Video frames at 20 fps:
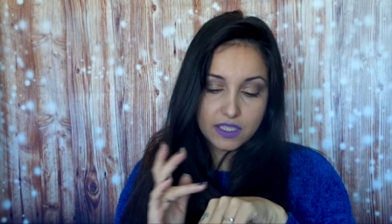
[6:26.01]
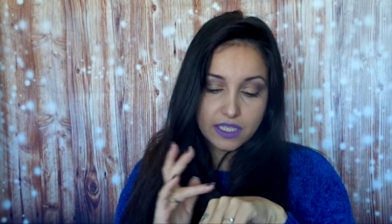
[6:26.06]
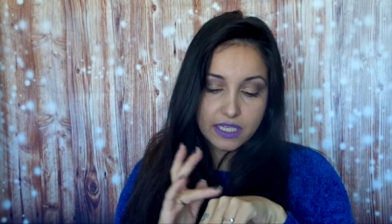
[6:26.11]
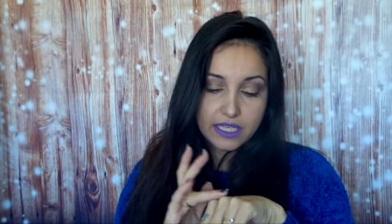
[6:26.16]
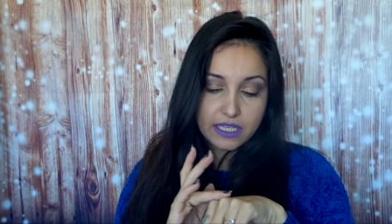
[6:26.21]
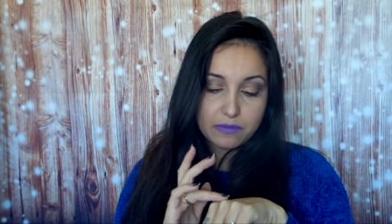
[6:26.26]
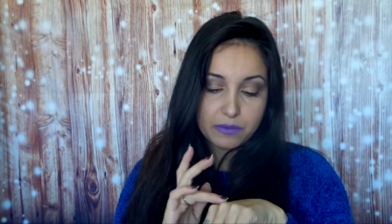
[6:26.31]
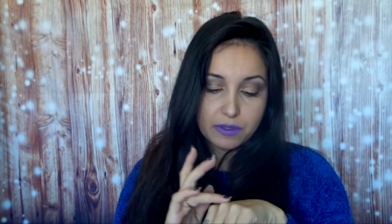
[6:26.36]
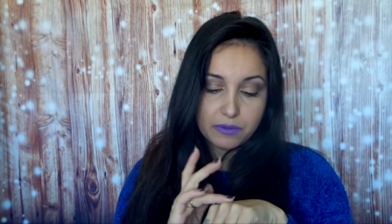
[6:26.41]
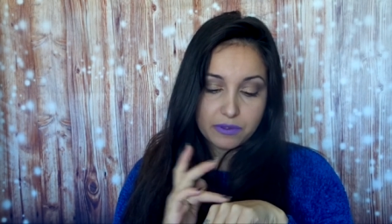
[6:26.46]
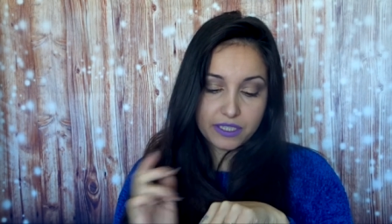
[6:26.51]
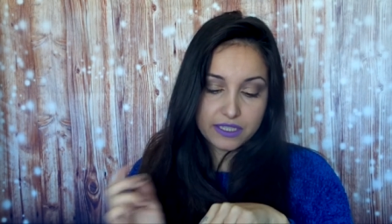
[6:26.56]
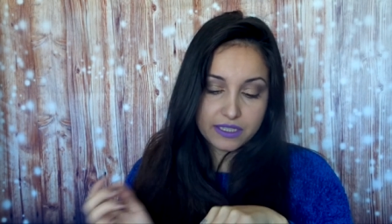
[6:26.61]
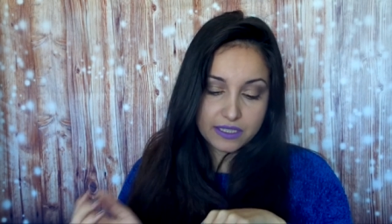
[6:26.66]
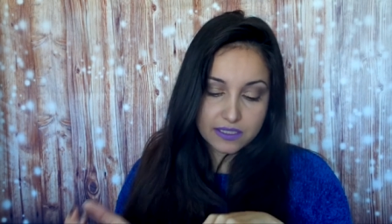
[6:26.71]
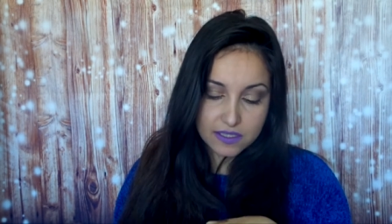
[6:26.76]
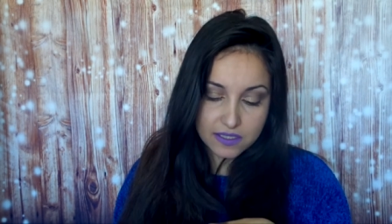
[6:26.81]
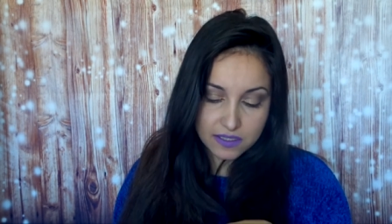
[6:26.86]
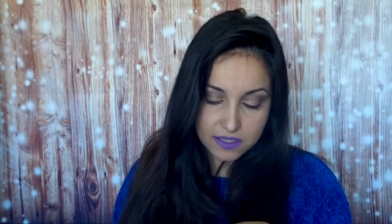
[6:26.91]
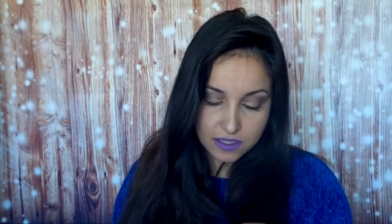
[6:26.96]
Y queda muy
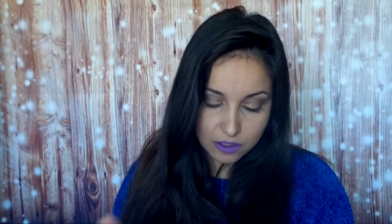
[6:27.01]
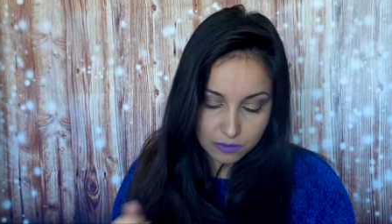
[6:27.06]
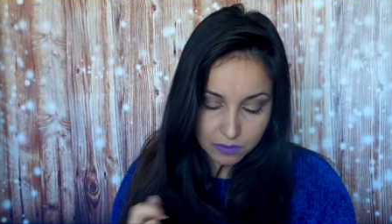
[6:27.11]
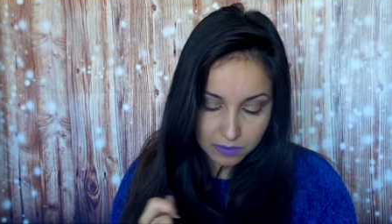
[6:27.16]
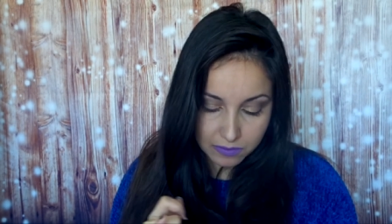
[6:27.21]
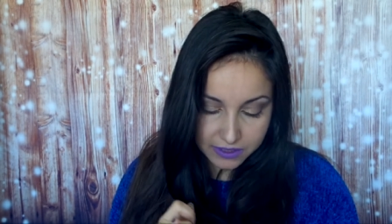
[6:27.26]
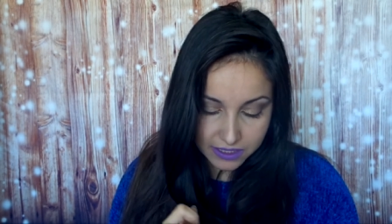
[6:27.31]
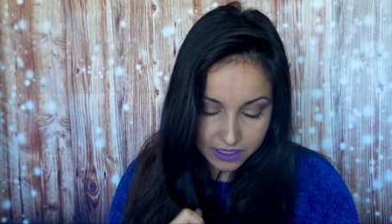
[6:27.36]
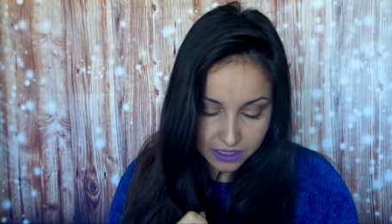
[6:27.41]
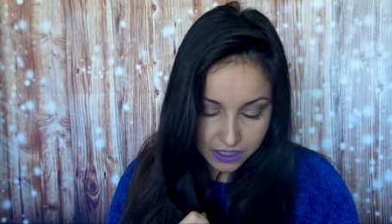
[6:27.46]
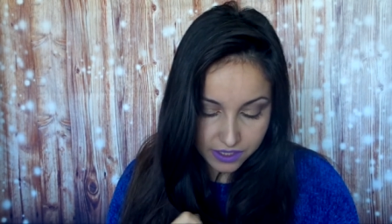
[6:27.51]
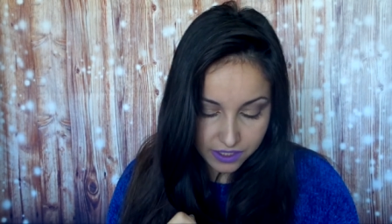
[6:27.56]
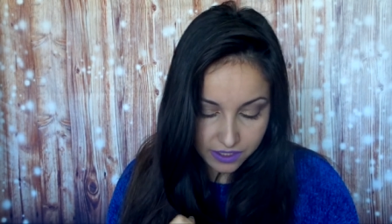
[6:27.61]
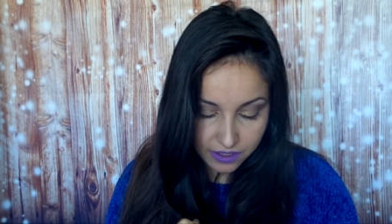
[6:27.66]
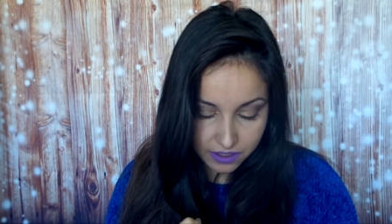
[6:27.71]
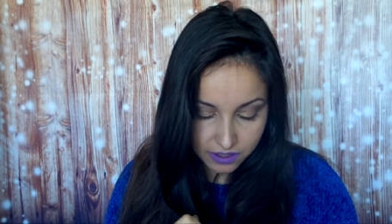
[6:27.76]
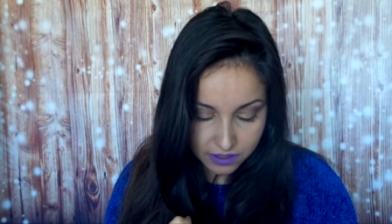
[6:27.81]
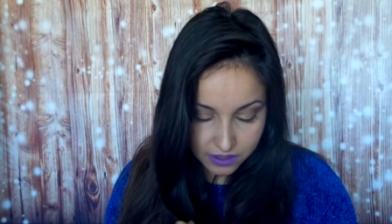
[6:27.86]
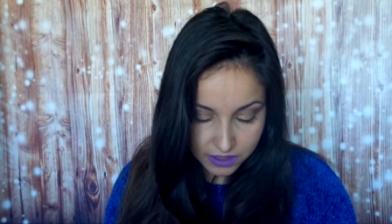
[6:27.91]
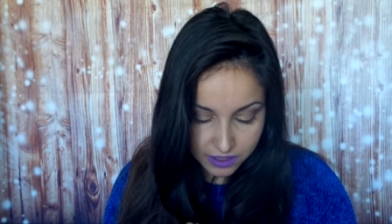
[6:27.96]
bonita, es así como
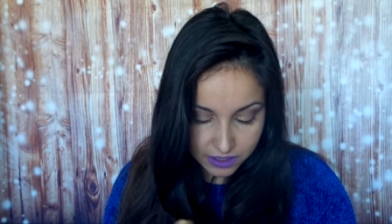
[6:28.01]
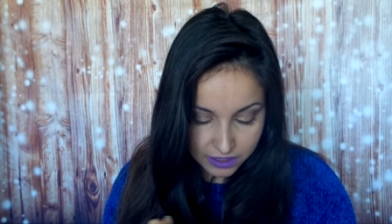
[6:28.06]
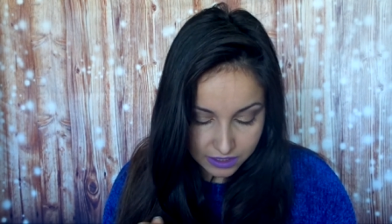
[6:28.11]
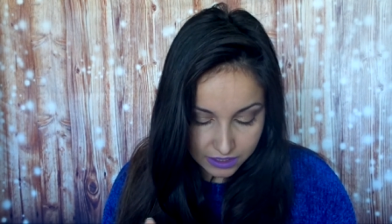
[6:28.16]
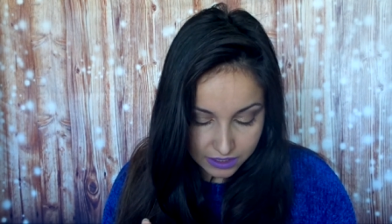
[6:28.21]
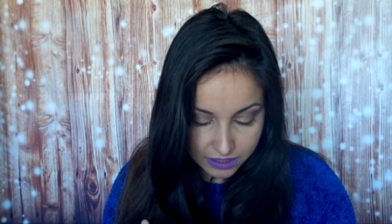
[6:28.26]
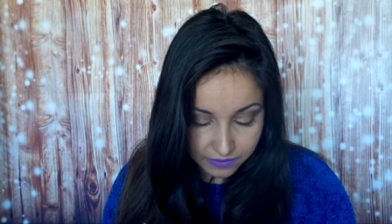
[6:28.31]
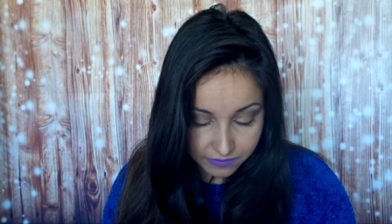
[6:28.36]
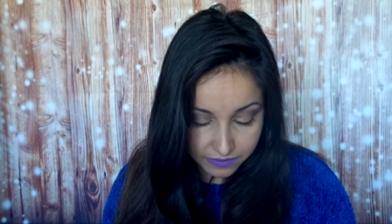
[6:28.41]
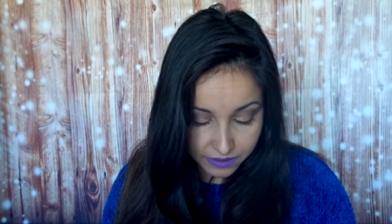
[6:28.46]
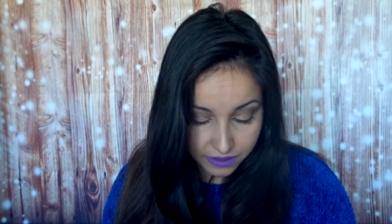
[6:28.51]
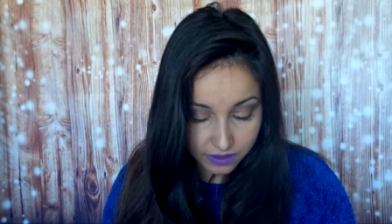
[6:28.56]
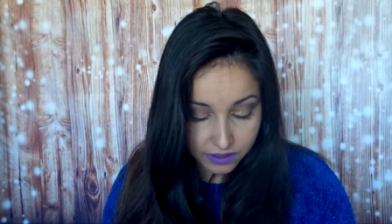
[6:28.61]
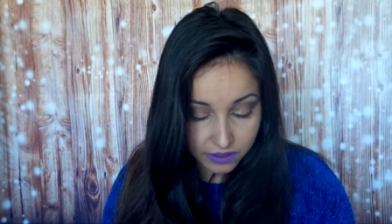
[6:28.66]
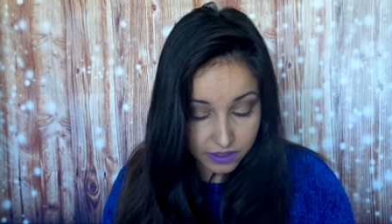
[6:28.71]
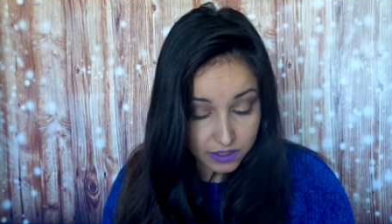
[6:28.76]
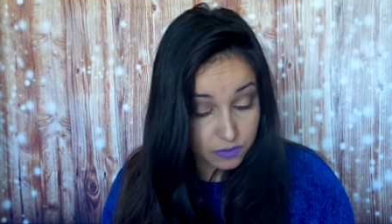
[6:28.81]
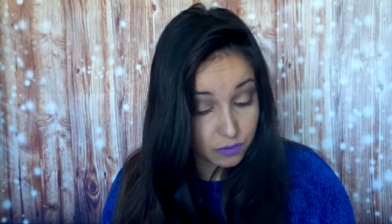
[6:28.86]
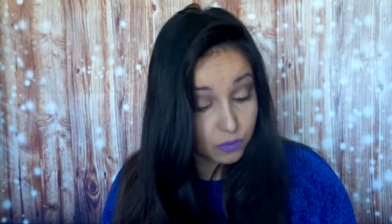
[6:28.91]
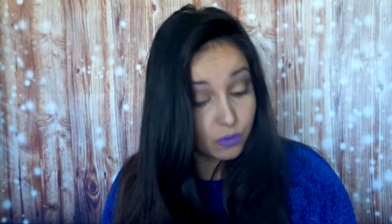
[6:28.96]
metalizada. La
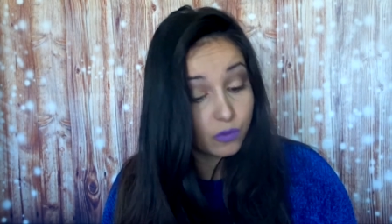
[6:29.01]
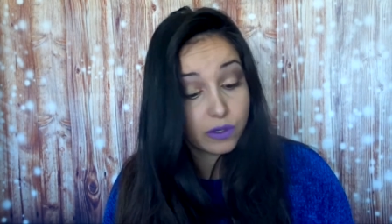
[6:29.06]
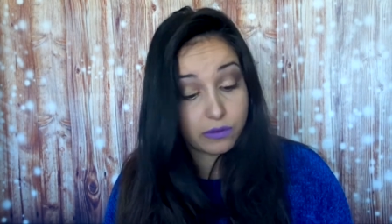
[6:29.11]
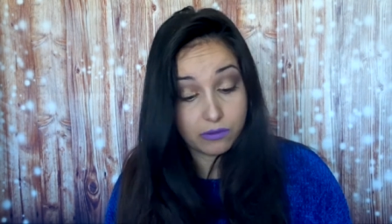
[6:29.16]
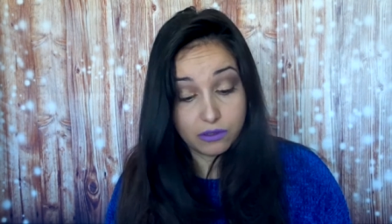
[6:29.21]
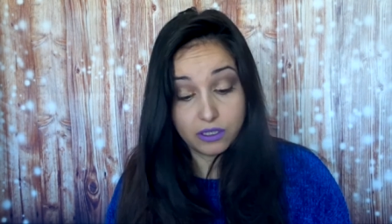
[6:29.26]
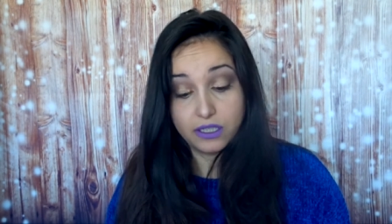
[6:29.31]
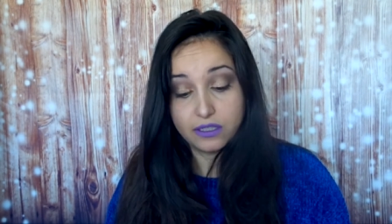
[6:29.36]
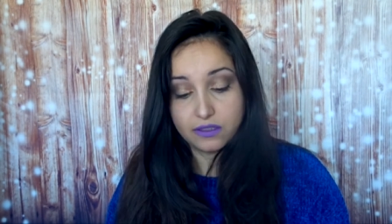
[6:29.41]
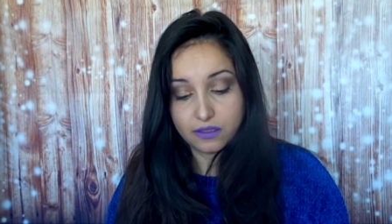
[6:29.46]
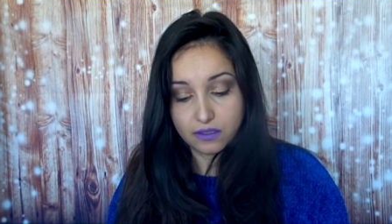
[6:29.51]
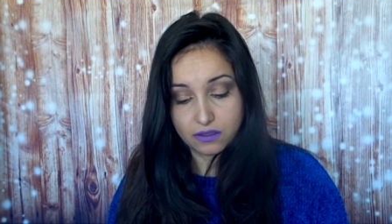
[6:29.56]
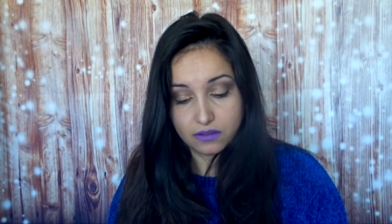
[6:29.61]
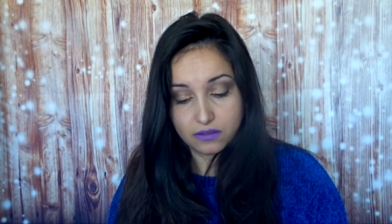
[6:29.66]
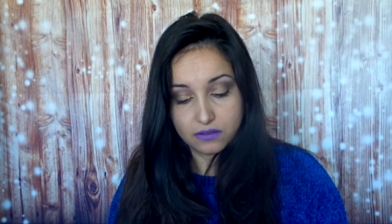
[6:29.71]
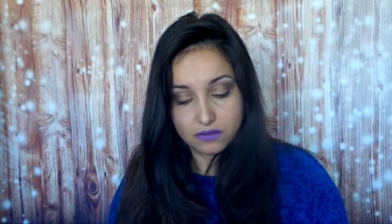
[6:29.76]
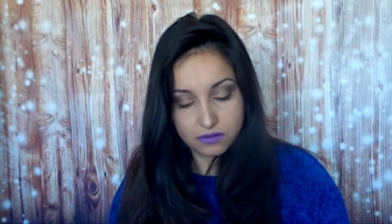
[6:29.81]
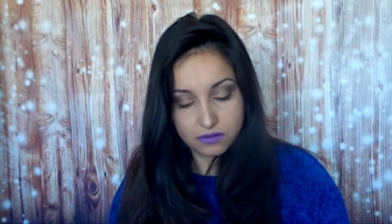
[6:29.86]
verdad es muy bonita.